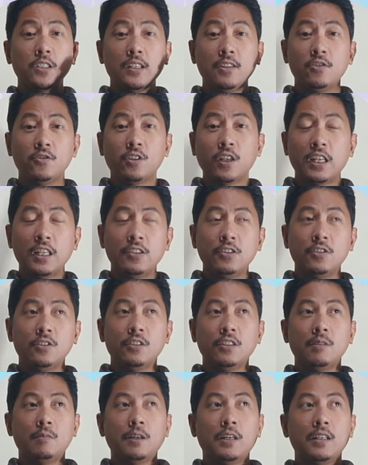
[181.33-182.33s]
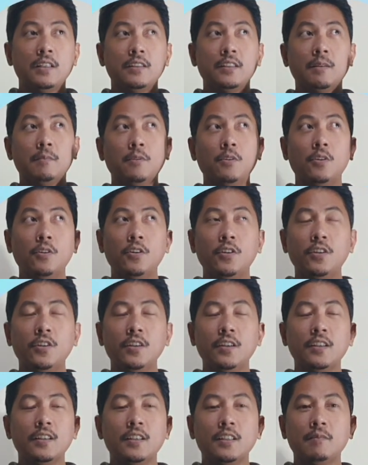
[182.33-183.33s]
sa illustration, di ba? The
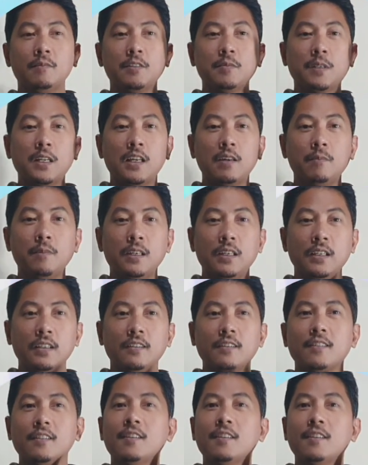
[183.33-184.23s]
more, na mas maraming